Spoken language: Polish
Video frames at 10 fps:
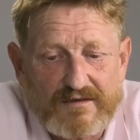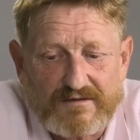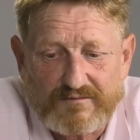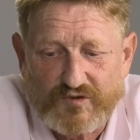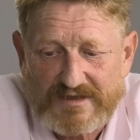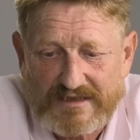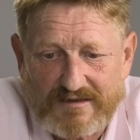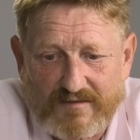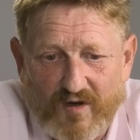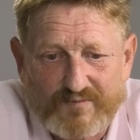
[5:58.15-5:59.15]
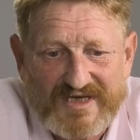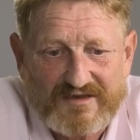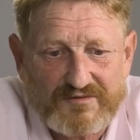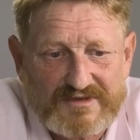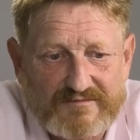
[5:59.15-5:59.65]
To był taki nam
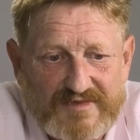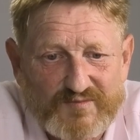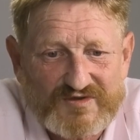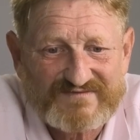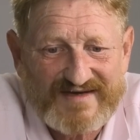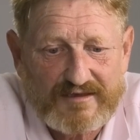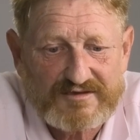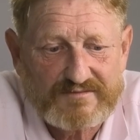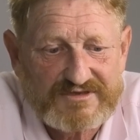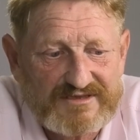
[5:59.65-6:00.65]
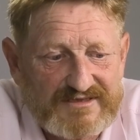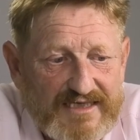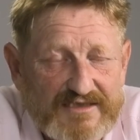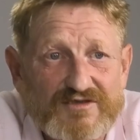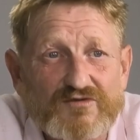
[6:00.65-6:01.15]
opiekunem, nie pozwalał, żeby ci
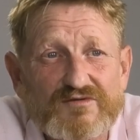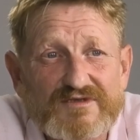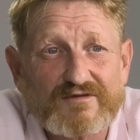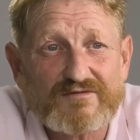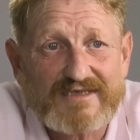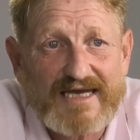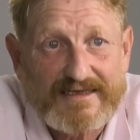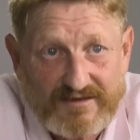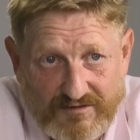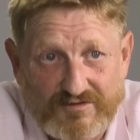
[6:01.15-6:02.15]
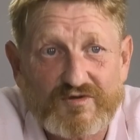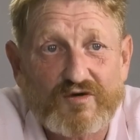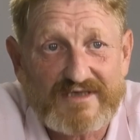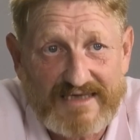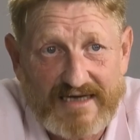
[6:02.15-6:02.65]
starsi ludzie, chuligani, to żeby
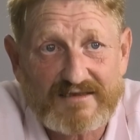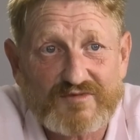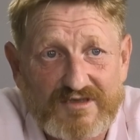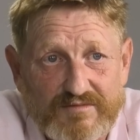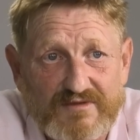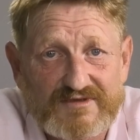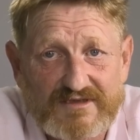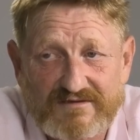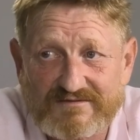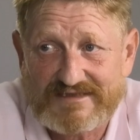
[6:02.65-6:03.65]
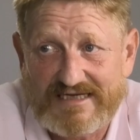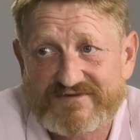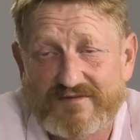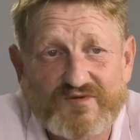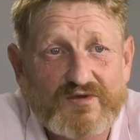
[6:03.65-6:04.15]
chuligani, można powiedzieć,
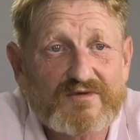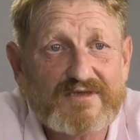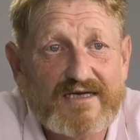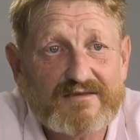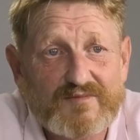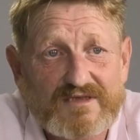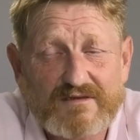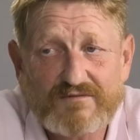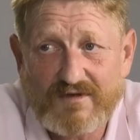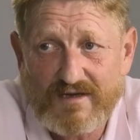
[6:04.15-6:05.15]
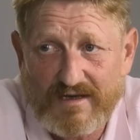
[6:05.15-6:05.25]
zawsze były chuligani i będą,